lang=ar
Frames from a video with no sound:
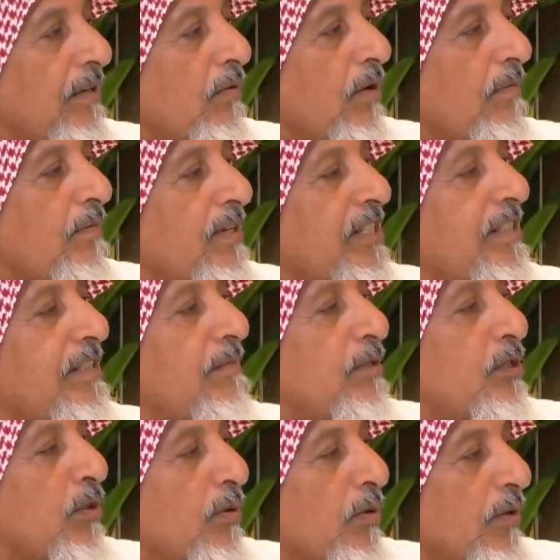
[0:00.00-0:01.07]
والمجلس
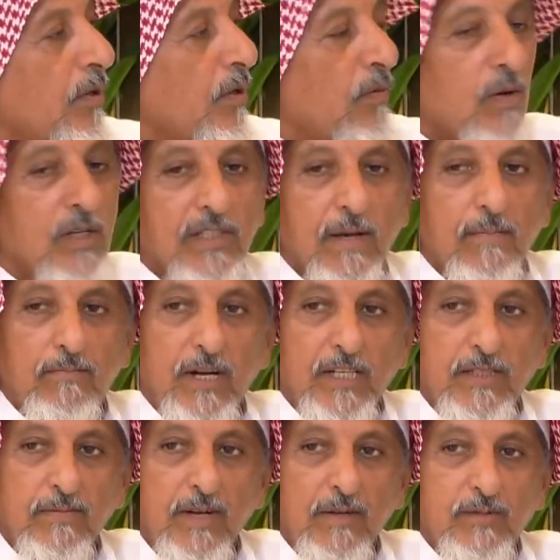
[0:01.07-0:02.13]
المسرور ويصبح
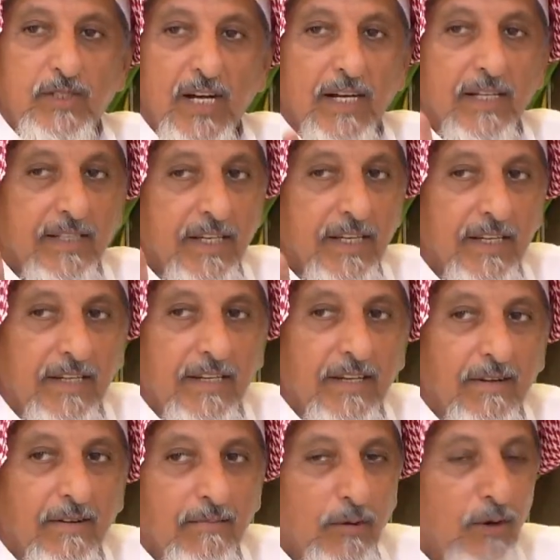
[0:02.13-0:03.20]
جميع المشاهدين
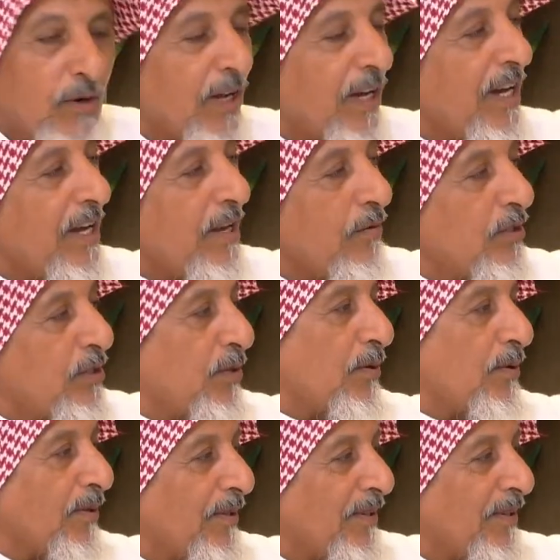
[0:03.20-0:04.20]
بكل خير وسرور